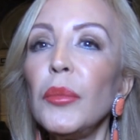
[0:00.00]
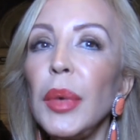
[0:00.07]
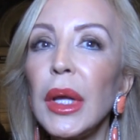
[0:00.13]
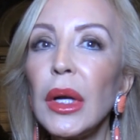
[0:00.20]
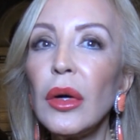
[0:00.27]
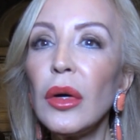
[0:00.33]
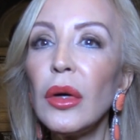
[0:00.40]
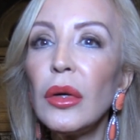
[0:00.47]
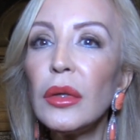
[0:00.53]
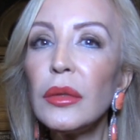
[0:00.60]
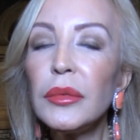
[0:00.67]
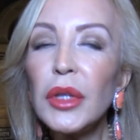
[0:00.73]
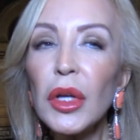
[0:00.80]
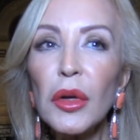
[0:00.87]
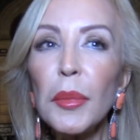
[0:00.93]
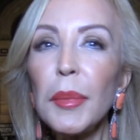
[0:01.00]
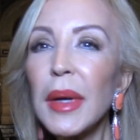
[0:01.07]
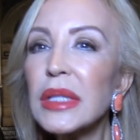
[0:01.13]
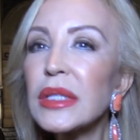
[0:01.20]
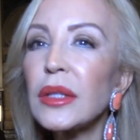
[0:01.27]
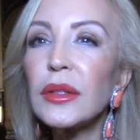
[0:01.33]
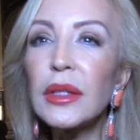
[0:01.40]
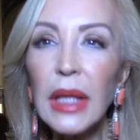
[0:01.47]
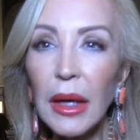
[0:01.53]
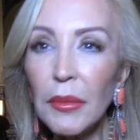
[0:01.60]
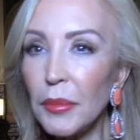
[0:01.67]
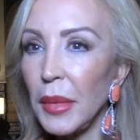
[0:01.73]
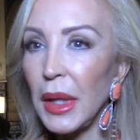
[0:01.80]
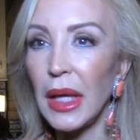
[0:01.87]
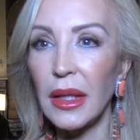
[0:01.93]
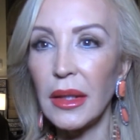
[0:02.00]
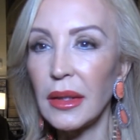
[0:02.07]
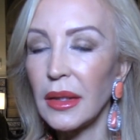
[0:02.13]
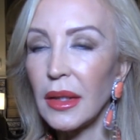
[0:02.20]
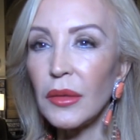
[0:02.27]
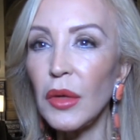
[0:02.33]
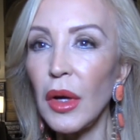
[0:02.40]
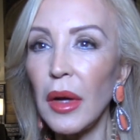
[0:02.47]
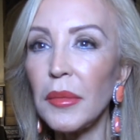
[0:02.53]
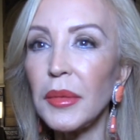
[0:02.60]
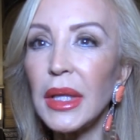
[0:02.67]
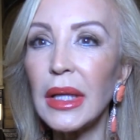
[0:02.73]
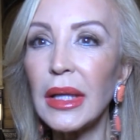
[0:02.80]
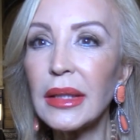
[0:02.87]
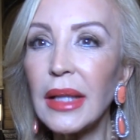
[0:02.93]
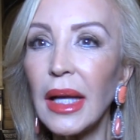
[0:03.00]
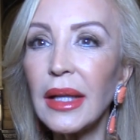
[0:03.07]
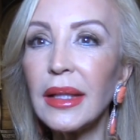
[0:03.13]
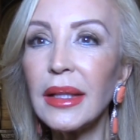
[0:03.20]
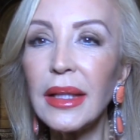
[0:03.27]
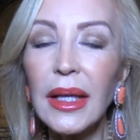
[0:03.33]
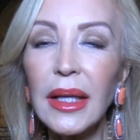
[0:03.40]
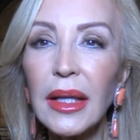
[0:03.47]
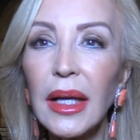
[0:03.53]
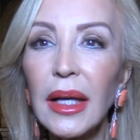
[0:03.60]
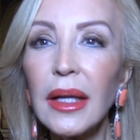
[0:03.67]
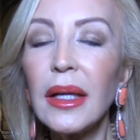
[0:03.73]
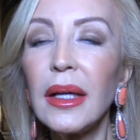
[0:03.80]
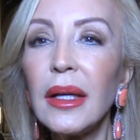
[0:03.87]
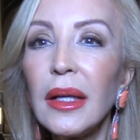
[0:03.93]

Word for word: pero yo lo paso tan bien, tengo una vida tan llena